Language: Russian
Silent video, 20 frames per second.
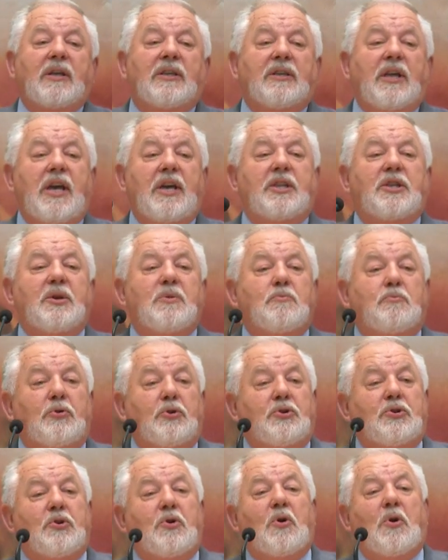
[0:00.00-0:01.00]
этим
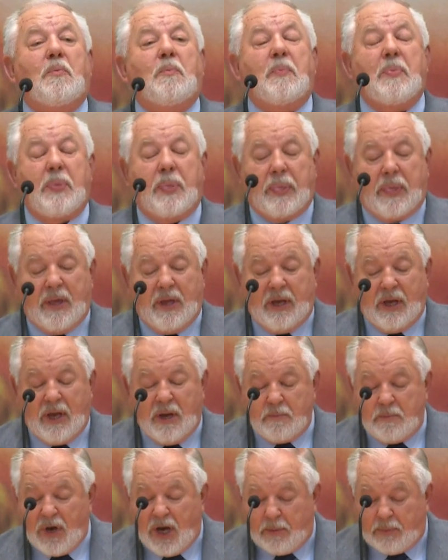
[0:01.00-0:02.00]
путем.
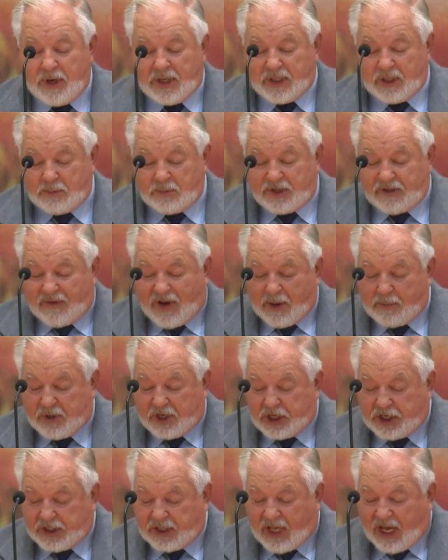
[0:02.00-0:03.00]
Мы об этом с вами
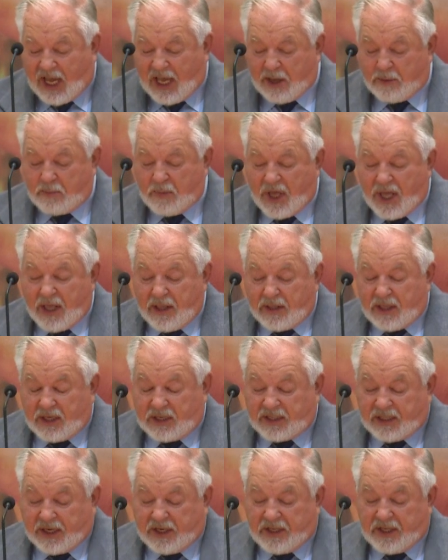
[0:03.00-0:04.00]
читаем на
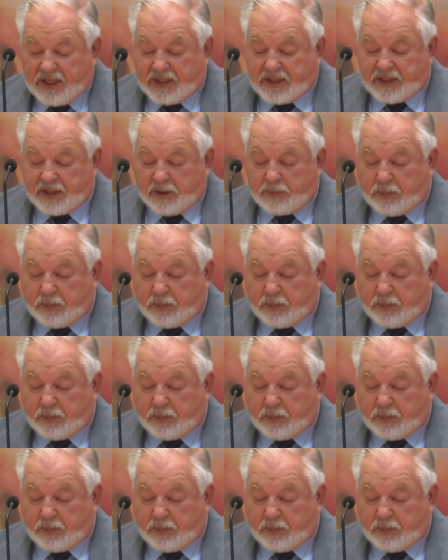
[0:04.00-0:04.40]
страницах